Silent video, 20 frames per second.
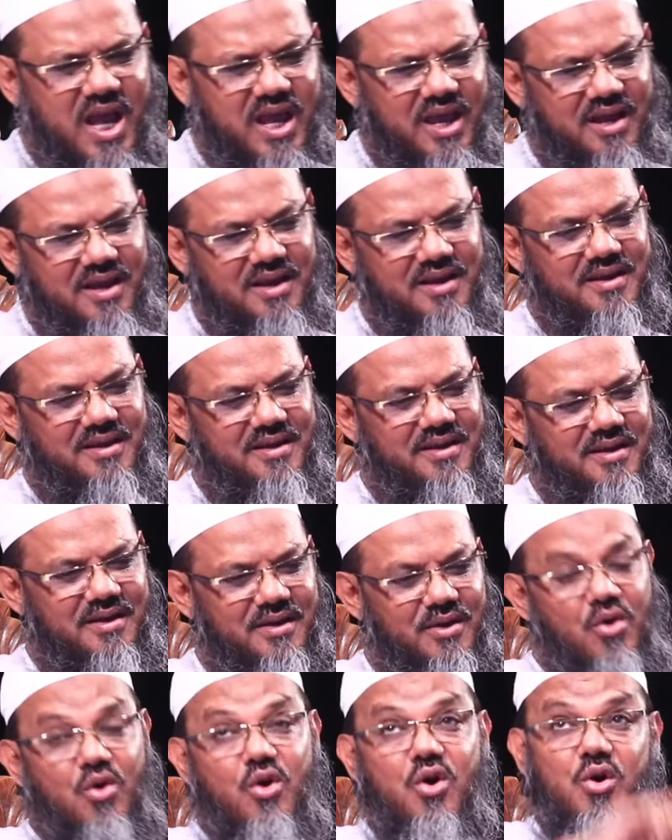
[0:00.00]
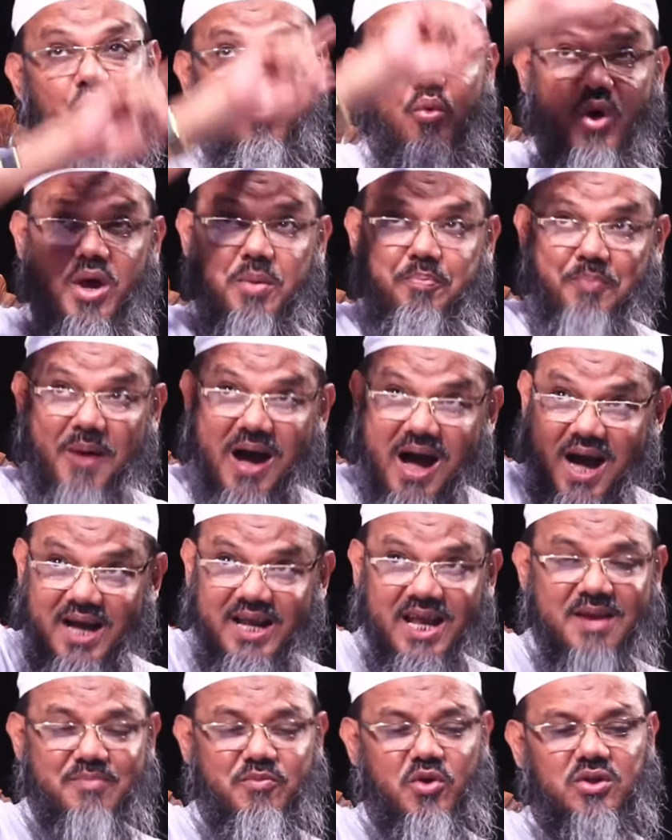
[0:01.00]
নেই ওই
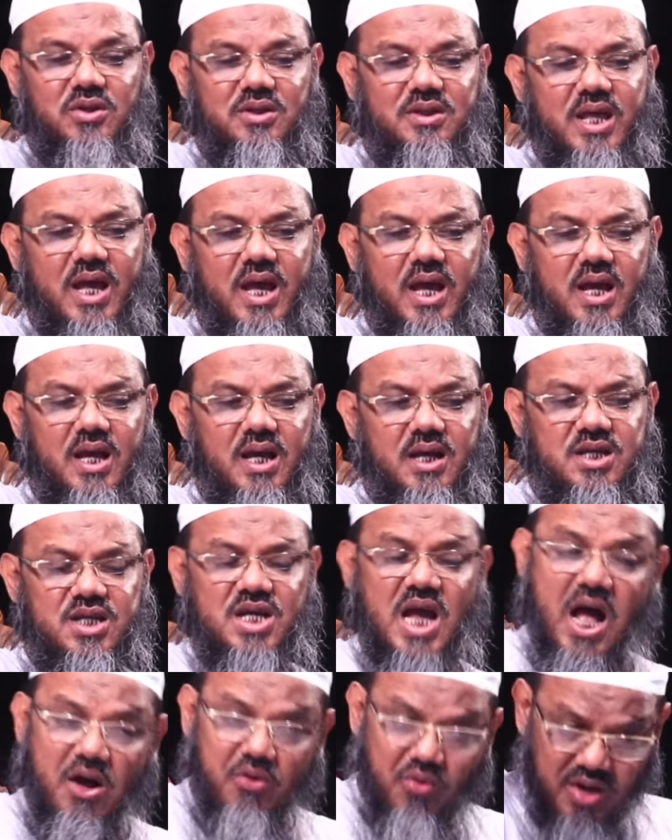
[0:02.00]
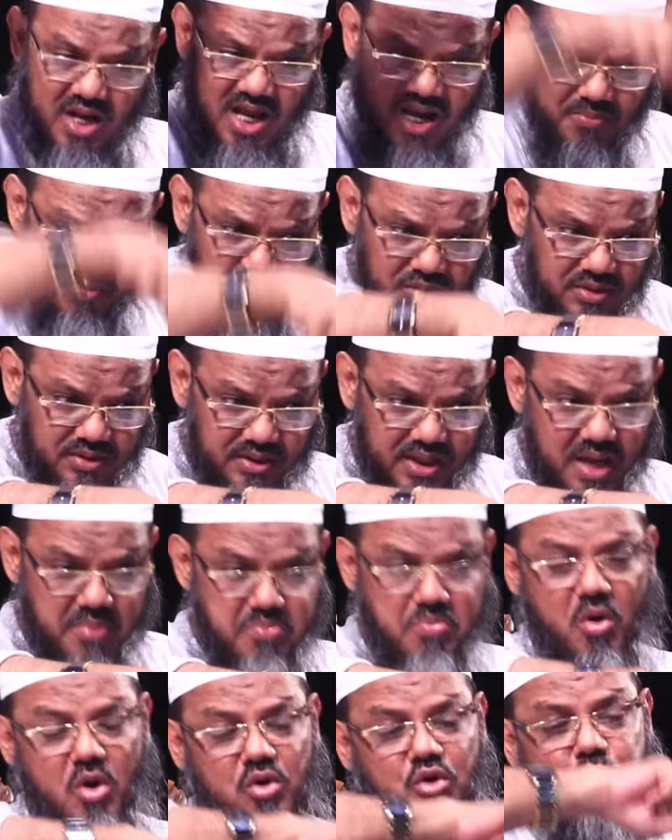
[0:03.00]
পাহাড়ের মধ্যে সাগরের মধ্যে
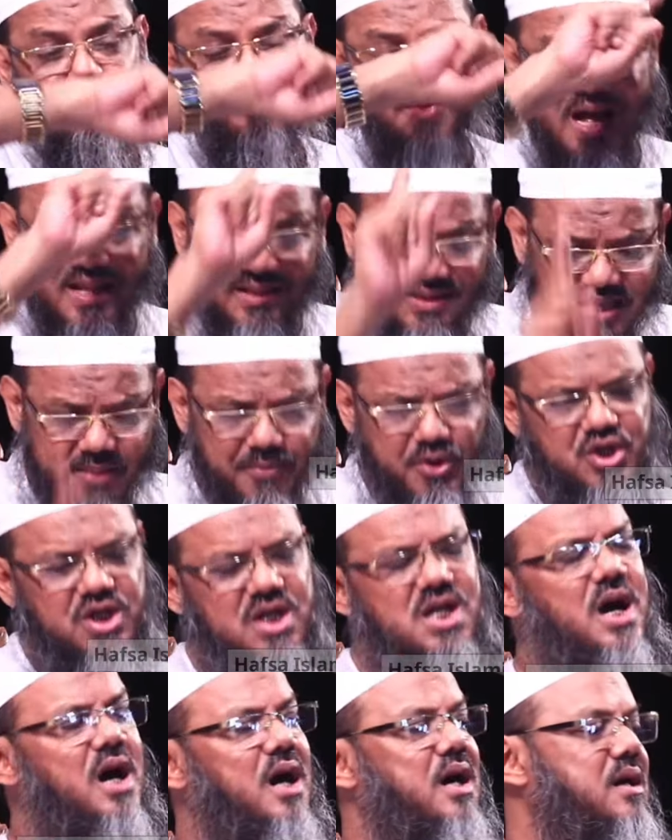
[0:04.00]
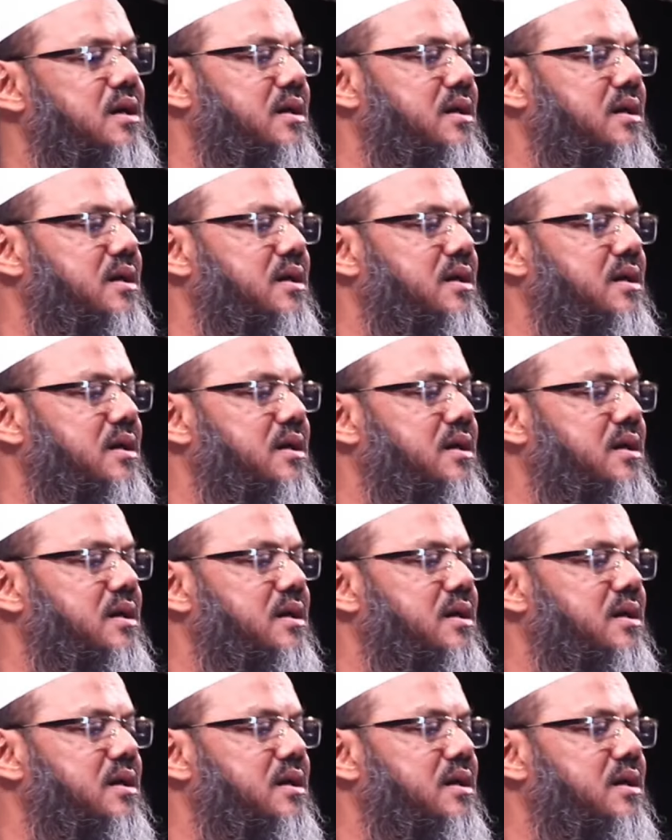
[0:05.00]
মরু প্রান্তে বসিয়া